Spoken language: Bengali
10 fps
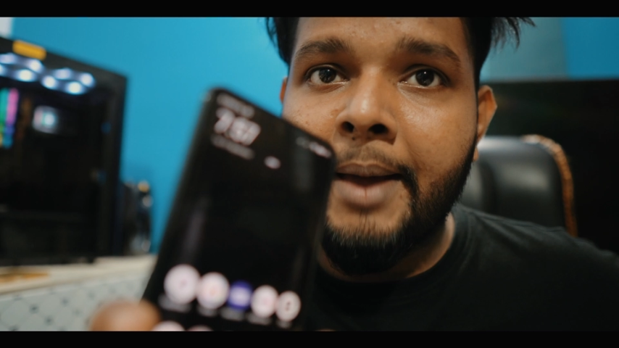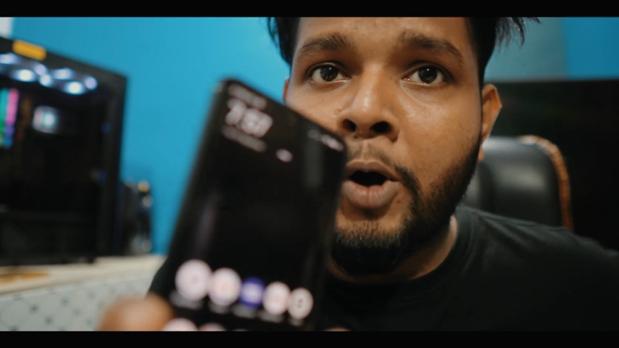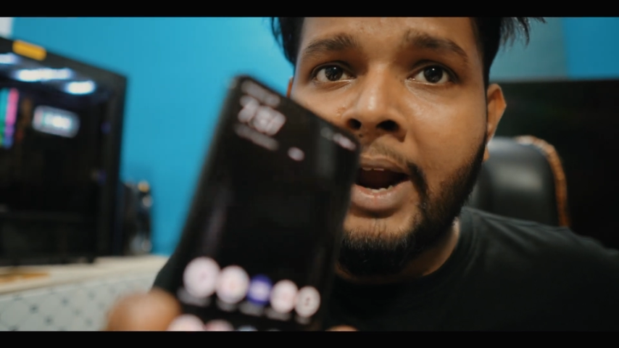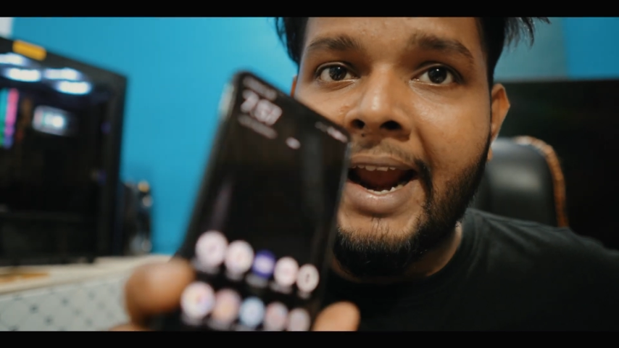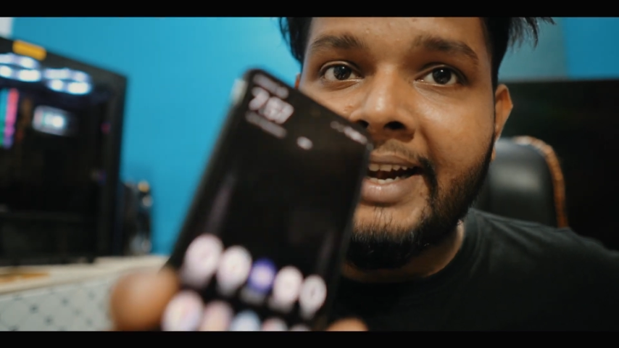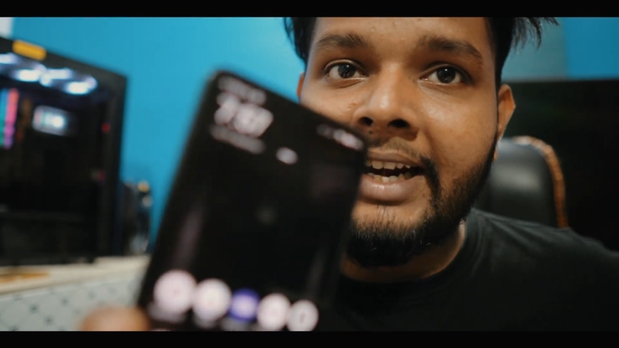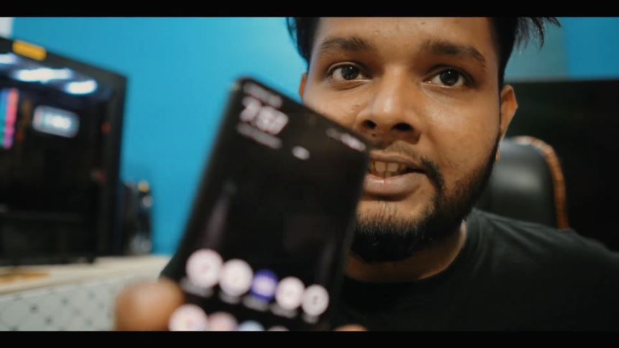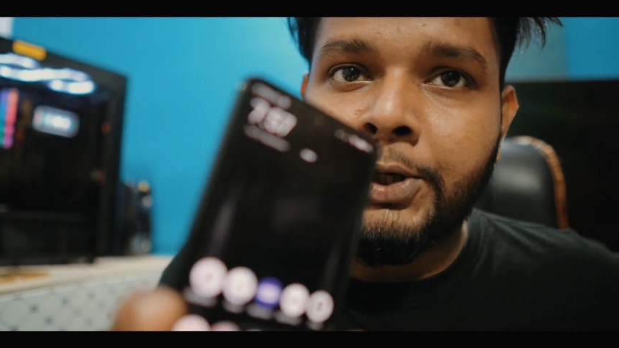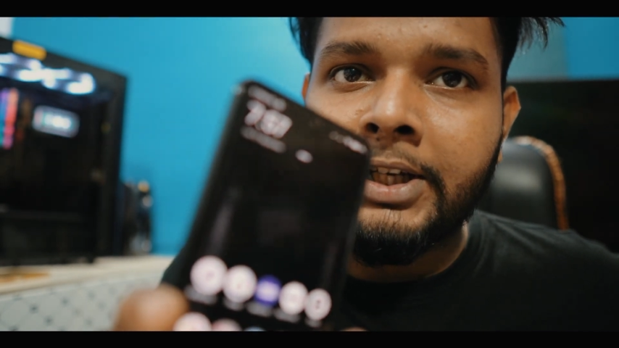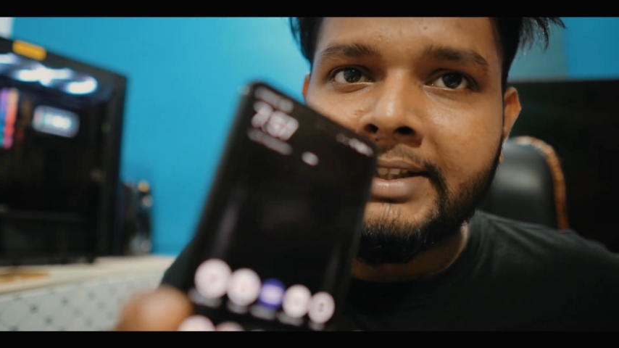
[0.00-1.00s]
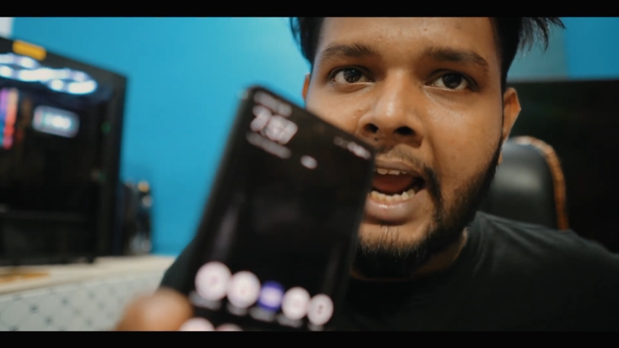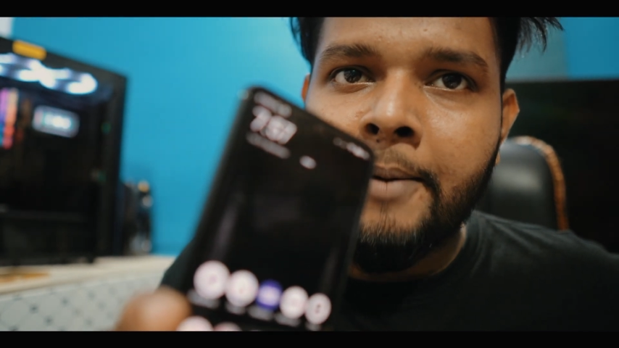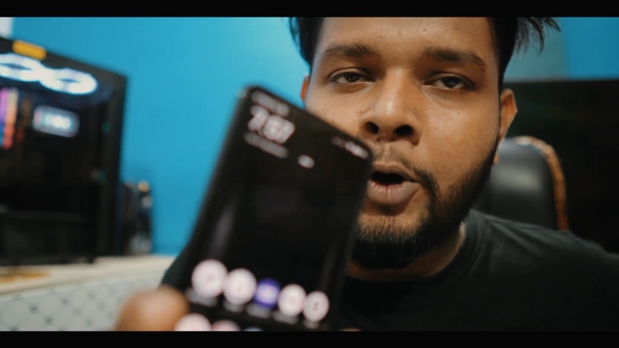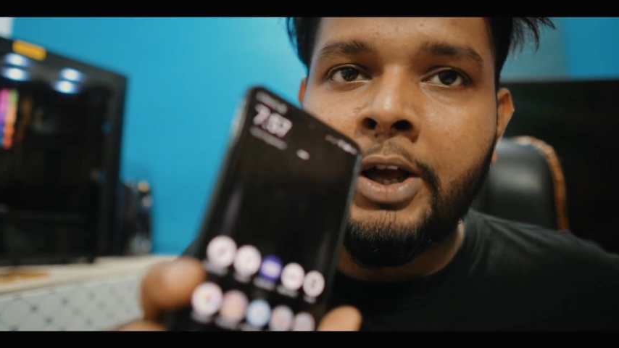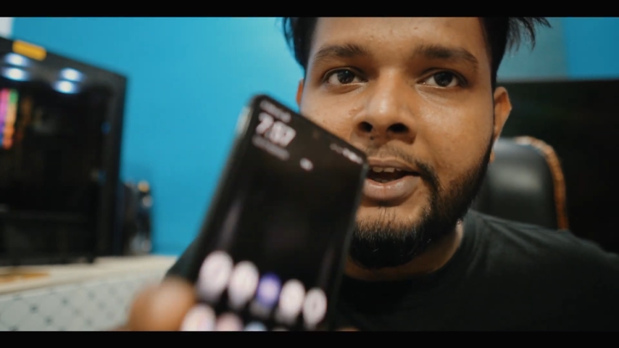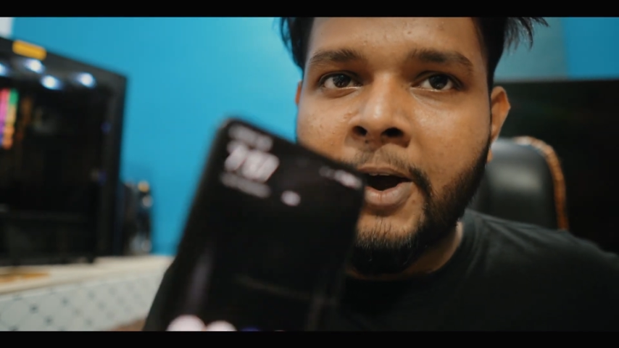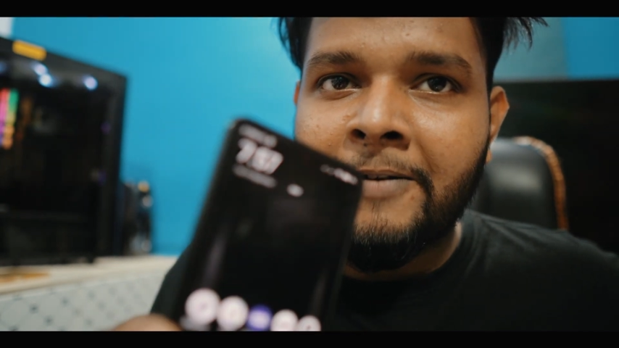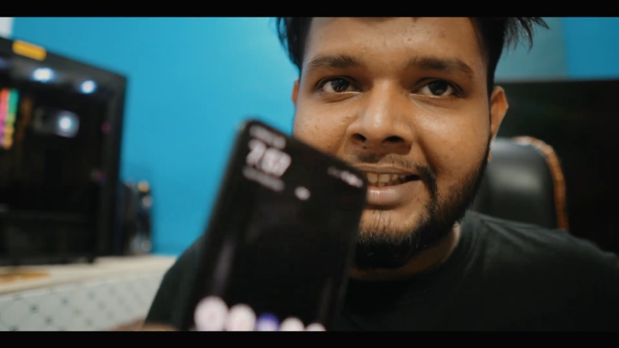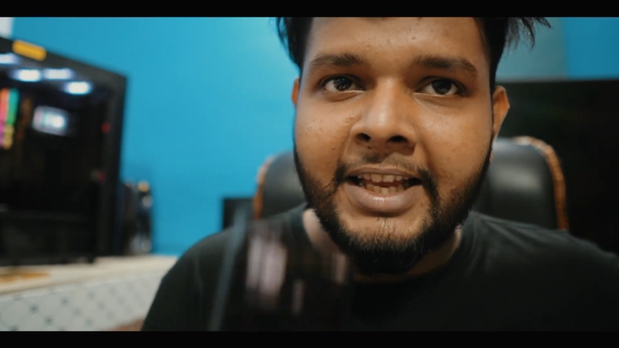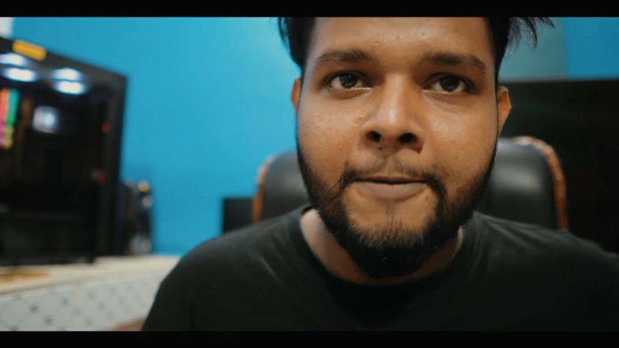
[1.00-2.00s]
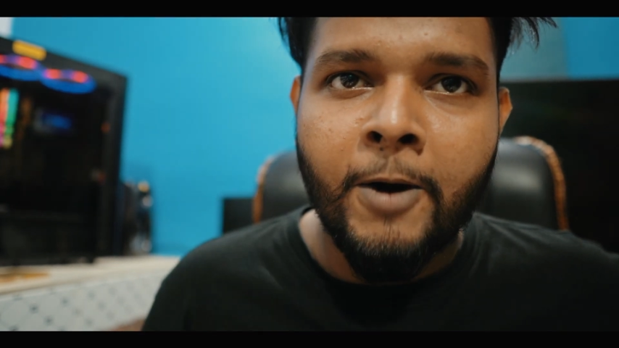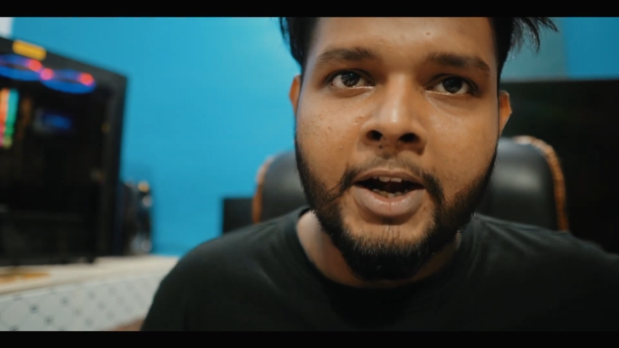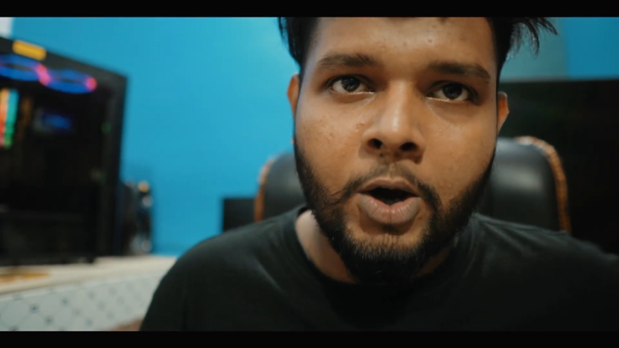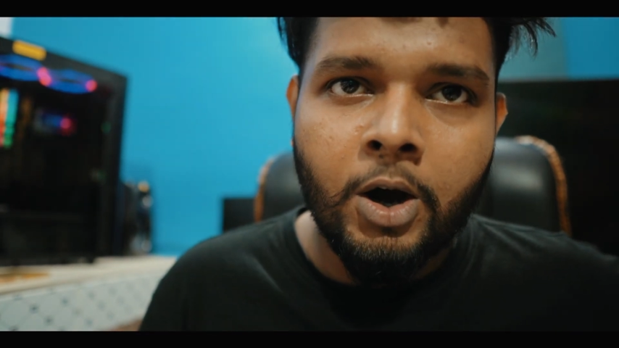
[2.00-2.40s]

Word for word: এবং এটির স্টোরেজ টাইপ হলো ইউএফএস থ্রি পয়েন্ট